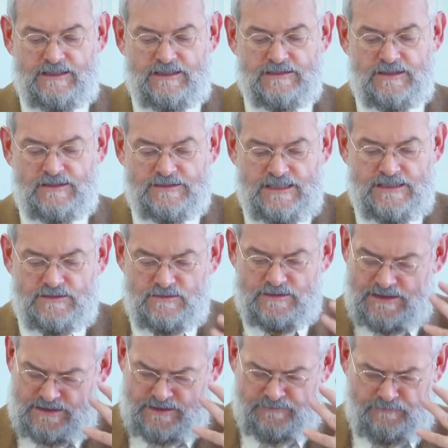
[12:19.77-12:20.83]
Sollen sie zu,
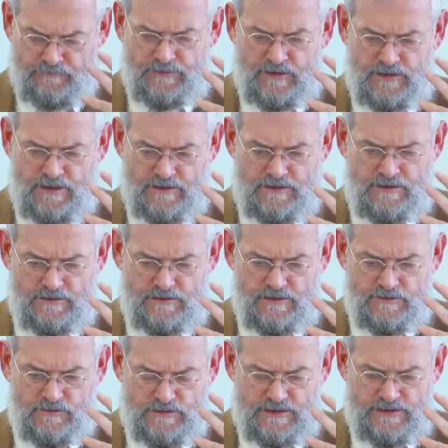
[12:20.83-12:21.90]
dieser,
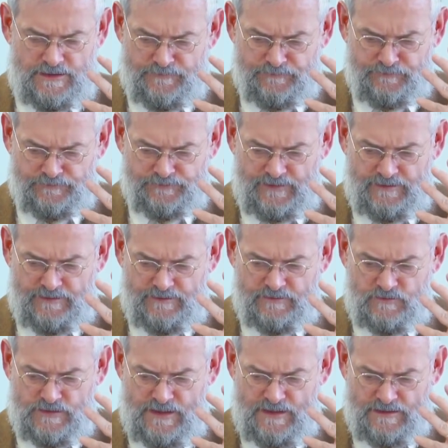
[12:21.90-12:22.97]
zu, dieser,
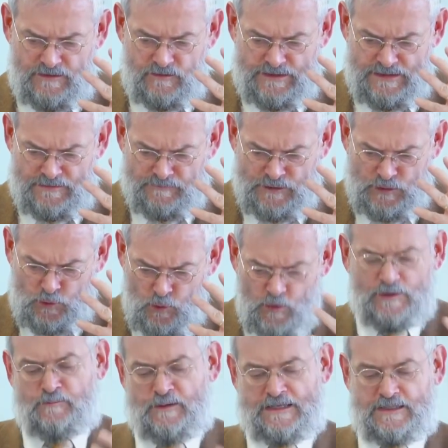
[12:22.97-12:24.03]
zu, zu diesem
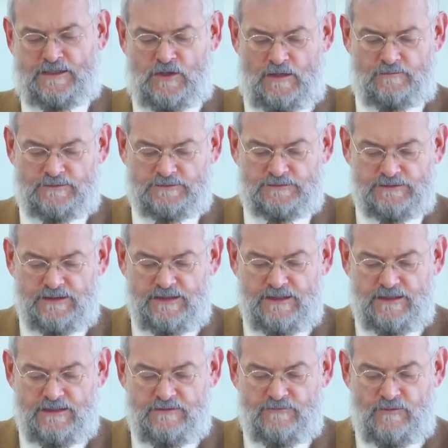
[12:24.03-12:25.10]
Durchblick kommen,
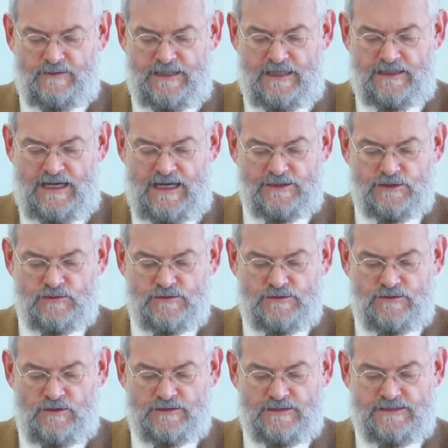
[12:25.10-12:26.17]
wo man den
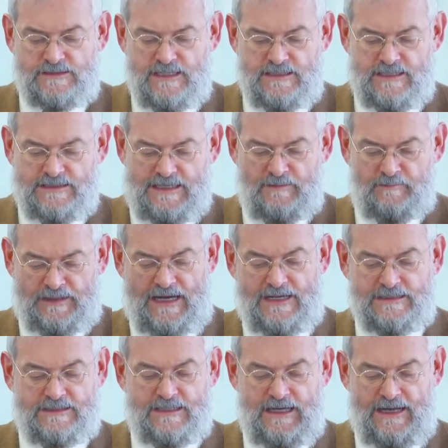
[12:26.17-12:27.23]
Ratschluss Gottes sieht in seiner
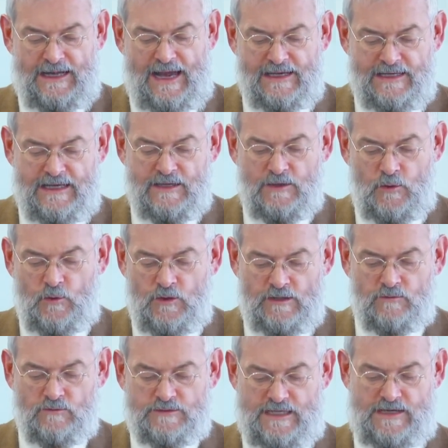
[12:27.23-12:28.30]
Breite, Länge,
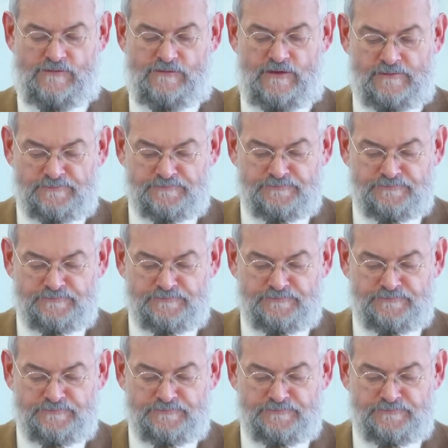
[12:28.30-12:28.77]
Höhe und Tiefe.